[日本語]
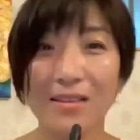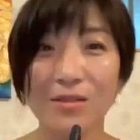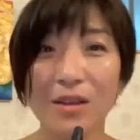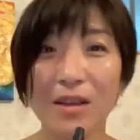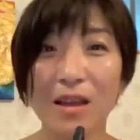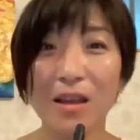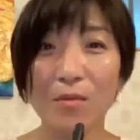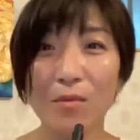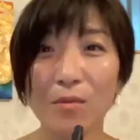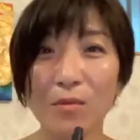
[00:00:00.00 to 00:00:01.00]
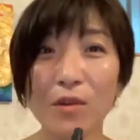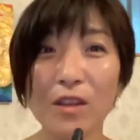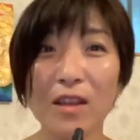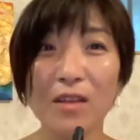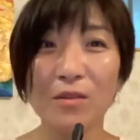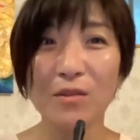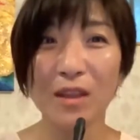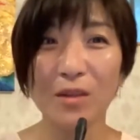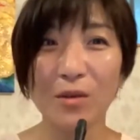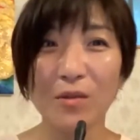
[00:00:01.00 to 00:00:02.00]
それが無理なよう
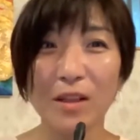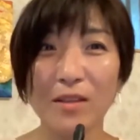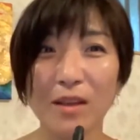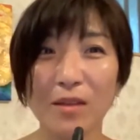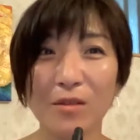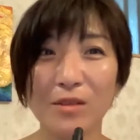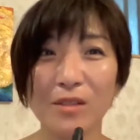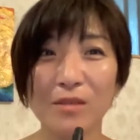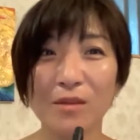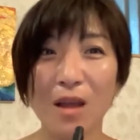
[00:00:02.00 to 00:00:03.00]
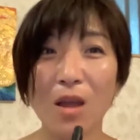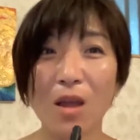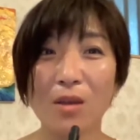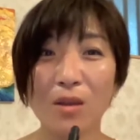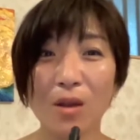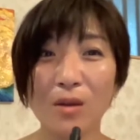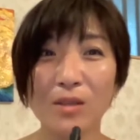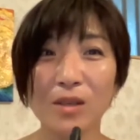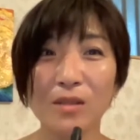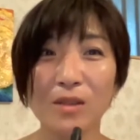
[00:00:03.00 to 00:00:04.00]
でと言われたけど、実はなんか
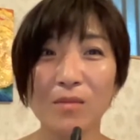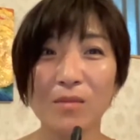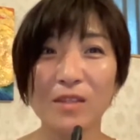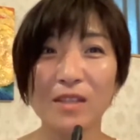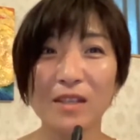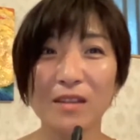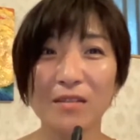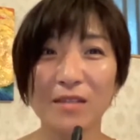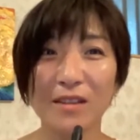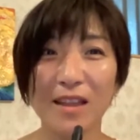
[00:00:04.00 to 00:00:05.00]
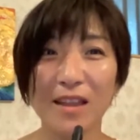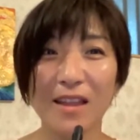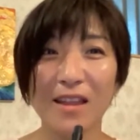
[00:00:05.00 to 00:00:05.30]
全然無理じゃなくって